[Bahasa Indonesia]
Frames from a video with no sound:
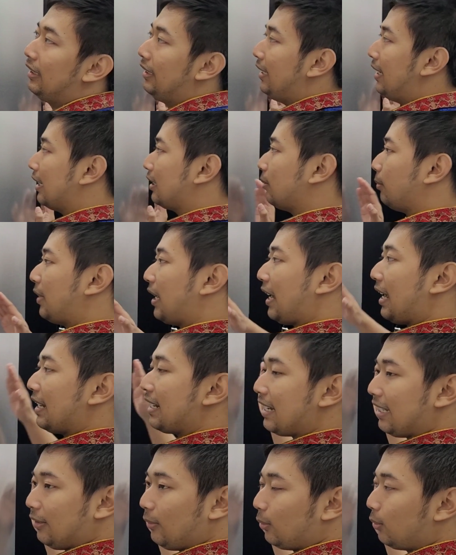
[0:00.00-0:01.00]
Ini yang sebelah
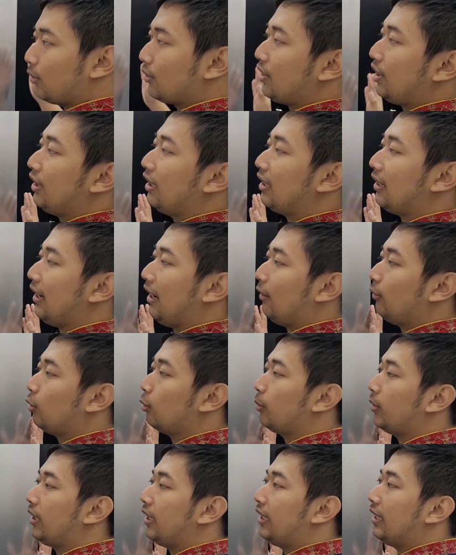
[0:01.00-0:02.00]
kanan untuk chillernya,
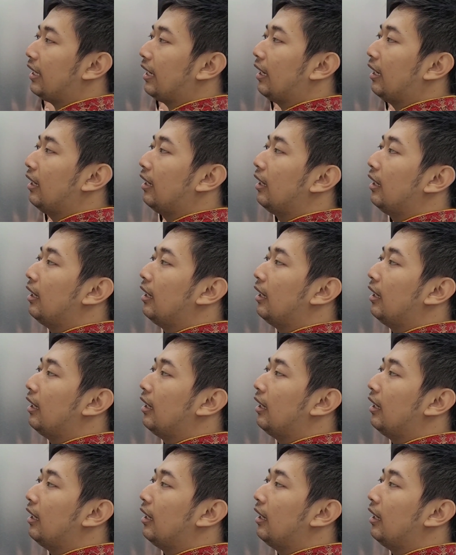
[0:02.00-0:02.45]
untuk pendinginnya.